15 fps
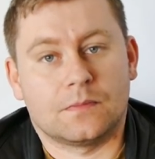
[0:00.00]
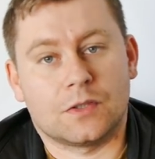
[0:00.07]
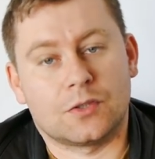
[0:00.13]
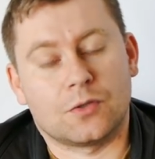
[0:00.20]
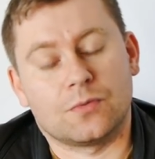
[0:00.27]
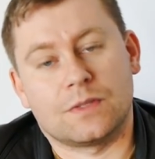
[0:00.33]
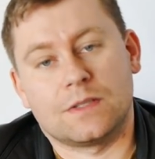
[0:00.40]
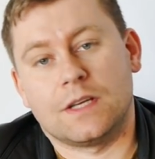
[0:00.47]

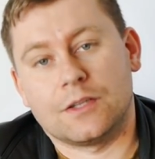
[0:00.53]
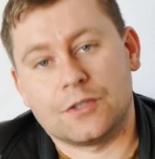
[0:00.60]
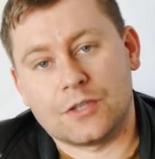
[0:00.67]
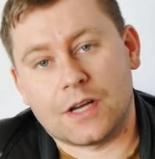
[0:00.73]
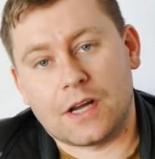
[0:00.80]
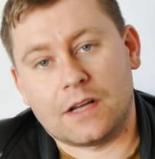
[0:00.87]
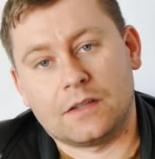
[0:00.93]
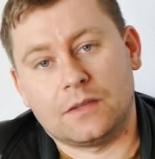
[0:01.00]
Są
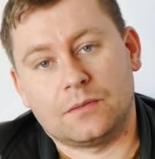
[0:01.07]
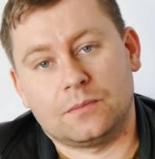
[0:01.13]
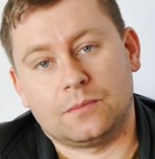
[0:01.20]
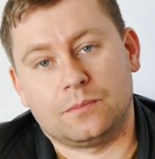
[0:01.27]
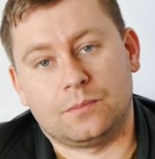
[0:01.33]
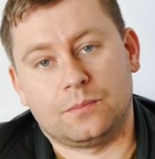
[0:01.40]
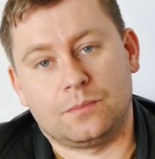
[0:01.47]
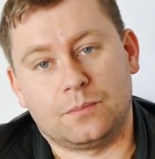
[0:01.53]
zdjęcia
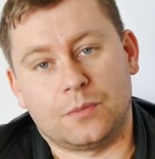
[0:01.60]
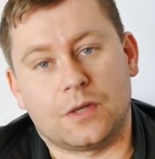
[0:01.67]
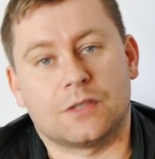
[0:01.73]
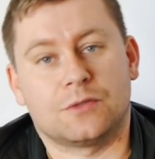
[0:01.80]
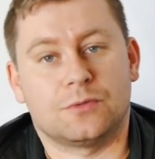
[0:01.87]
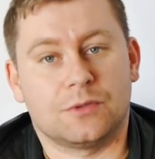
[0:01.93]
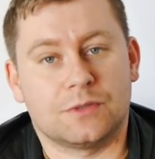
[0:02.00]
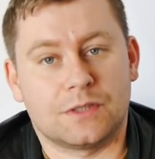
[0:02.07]

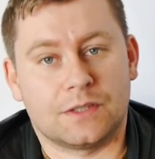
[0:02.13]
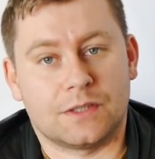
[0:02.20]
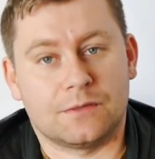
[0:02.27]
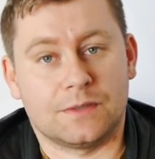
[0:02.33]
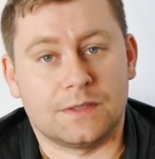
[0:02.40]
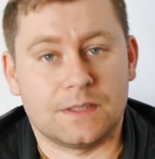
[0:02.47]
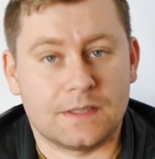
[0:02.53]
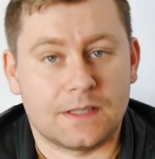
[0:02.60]
pokazujące tę
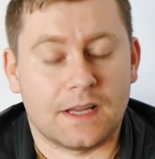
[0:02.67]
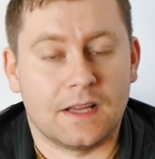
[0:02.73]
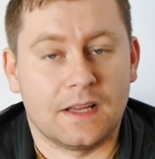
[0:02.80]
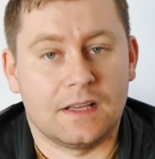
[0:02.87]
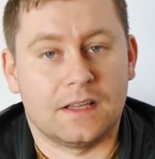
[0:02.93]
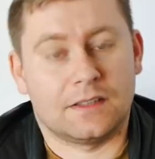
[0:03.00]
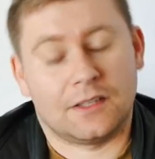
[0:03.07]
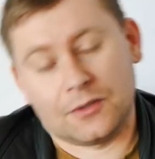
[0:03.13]
wizytę,
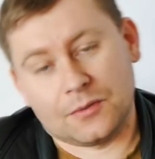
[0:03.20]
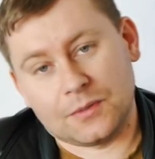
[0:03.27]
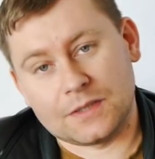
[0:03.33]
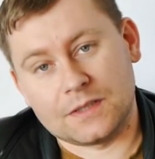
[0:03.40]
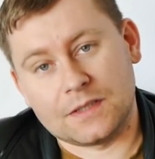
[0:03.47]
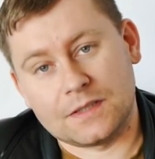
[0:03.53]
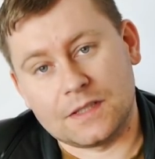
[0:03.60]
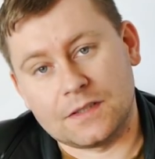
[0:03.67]

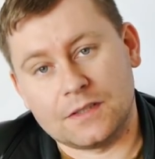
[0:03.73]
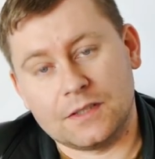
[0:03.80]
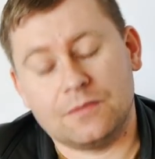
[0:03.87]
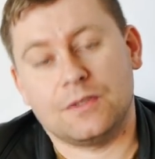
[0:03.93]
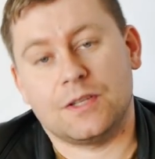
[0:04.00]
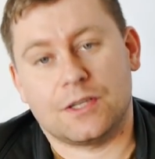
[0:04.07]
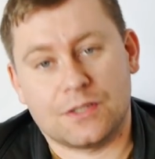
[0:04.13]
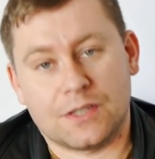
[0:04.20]
natomiast niestety nie
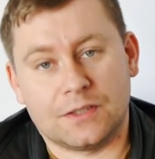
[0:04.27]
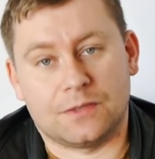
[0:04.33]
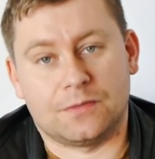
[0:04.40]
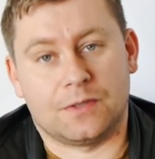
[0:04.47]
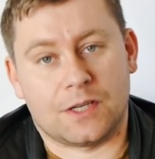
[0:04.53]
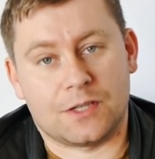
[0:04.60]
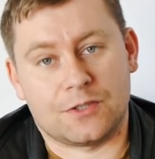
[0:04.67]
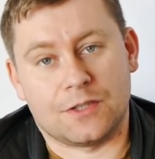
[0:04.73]
widać na nich
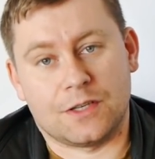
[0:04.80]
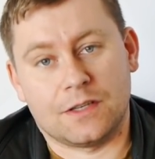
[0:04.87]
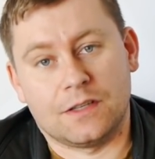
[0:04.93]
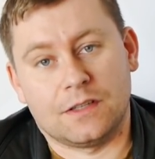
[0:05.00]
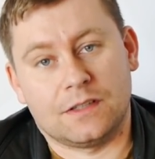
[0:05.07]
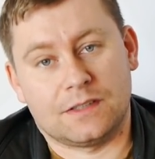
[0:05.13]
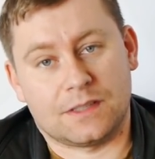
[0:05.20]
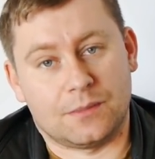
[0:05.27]
wyraźnie
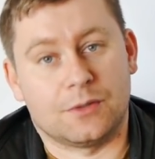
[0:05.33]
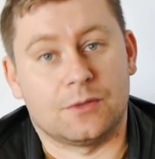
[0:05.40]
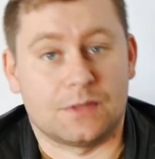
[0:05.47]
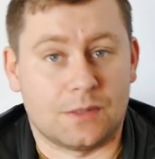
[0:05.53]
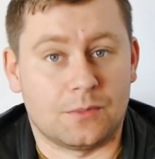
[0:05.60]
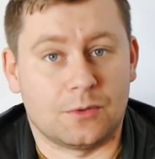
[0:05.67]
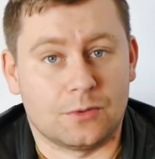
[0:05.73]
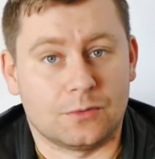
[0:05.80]
samego
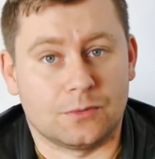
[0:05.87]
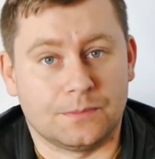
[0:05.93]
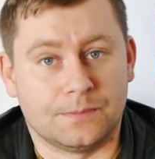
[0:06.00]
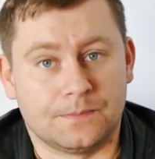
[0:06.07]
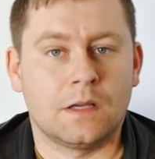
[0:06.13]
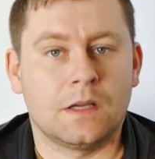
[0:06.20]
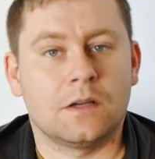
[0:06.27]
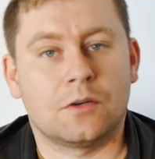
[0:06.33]
samolotu.
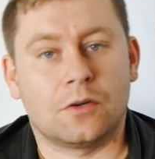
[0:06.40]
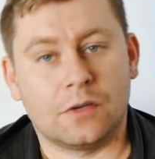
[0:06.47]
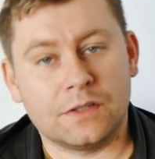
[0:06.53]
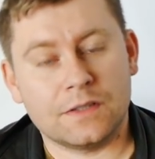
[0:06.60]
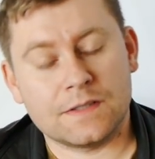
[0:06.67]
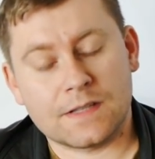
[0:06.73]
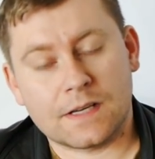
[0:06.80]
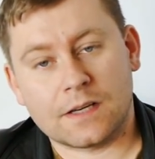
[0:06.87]

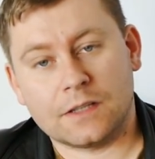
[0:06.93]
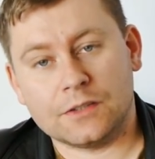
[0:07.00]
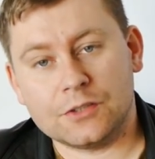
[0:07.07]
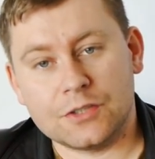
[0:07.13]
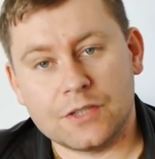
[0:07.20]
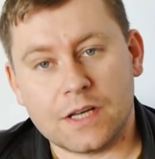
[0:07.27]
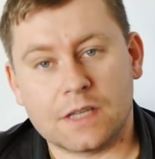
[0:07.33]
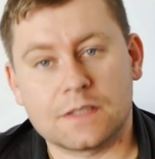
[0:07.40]
Kolejny
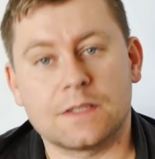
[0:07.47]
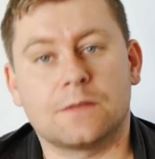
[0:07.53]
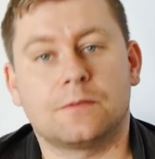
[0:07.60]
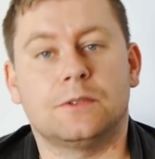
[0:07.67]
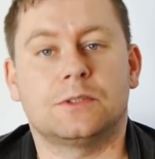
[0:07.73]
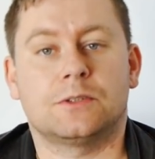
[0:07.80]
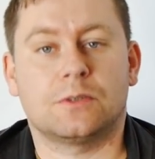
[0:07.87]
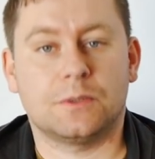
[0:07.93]
zagraniczny akcent w
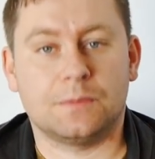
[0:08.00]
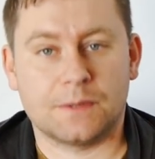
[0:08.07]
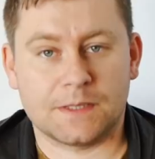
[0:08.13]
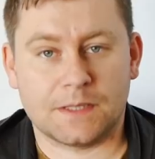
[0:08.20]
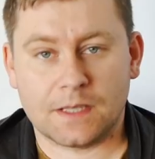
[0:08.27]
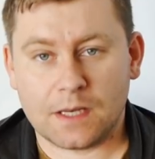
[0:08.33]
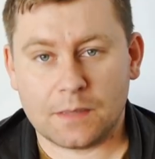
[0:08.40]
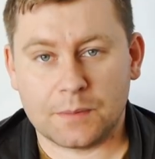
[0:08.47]
historii
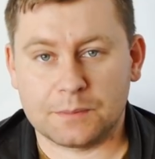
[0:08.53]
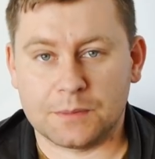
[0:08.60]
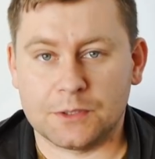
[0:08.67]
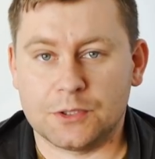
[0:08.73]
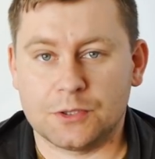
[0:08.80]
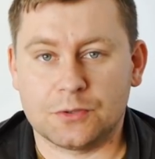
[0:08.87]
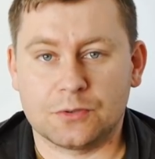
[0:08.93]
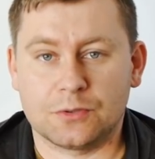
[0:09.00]
PZL
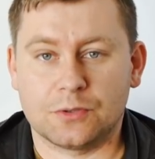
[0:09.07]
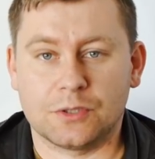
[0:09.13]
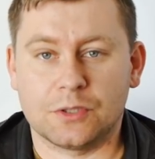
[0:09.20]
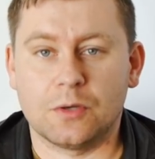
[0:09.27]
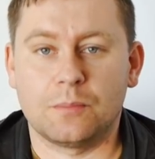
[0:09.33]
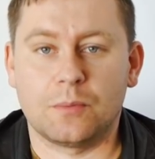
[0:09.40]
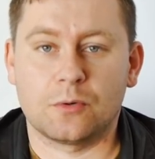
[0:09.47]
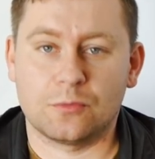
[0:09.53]
P50 to
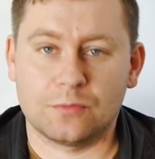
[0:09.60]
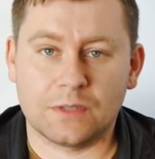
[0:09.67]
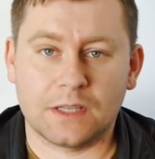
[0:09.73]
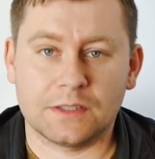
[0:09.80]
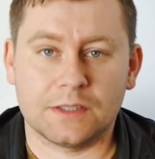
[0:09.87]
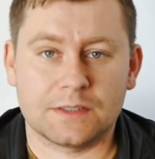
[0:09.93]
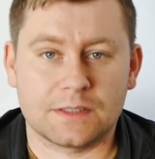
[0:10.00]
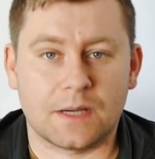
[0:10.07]
jego
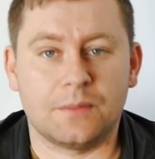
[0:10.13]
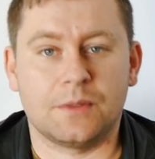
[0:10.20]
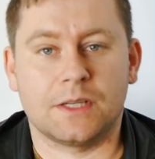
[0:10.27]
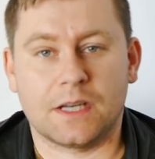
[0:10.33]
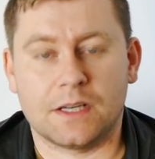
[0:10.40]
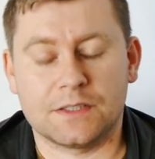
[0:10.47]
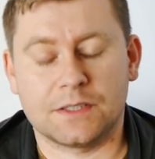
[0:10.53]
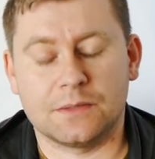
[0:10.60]
porównanie z
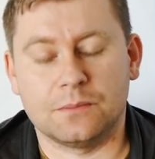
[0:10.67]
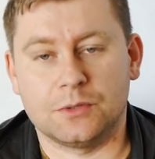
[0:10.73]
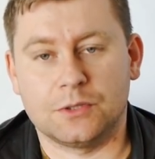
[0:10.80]
amerykańskim